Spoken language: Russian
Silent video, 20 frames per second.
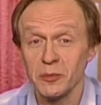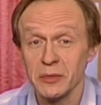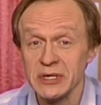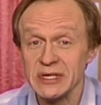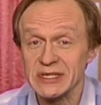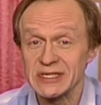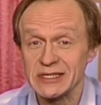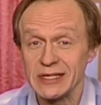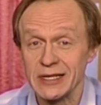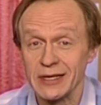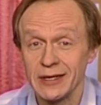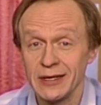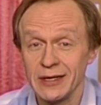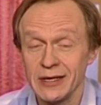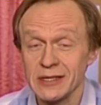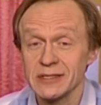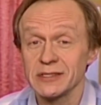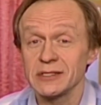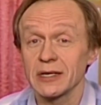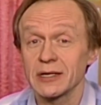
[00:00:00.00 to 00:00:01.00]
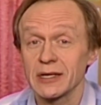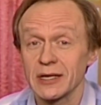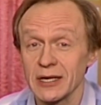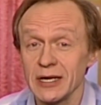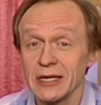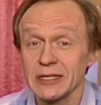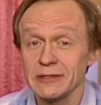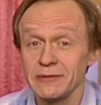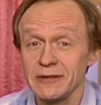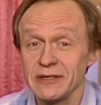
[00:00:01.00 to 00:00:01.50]
мысли
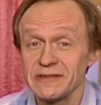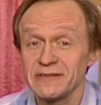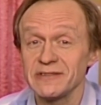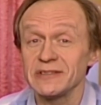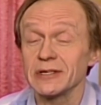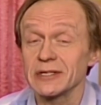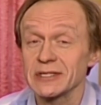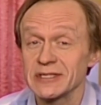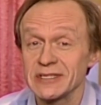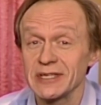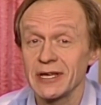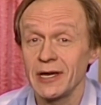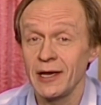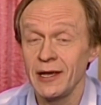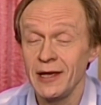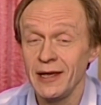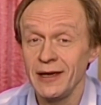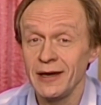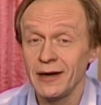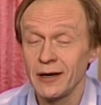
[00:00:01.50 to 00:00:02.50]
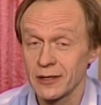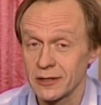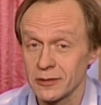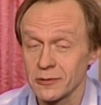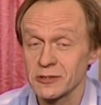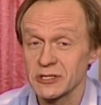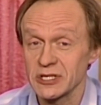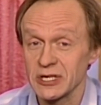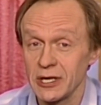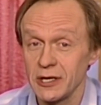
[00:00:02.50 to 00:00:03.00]
закрадывались в сердца
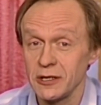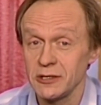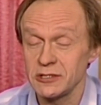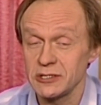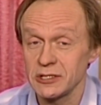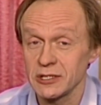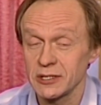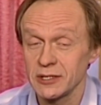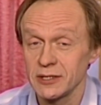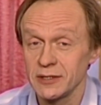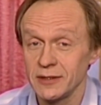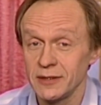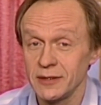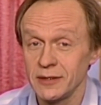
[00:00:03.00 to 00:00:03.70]
окружающих.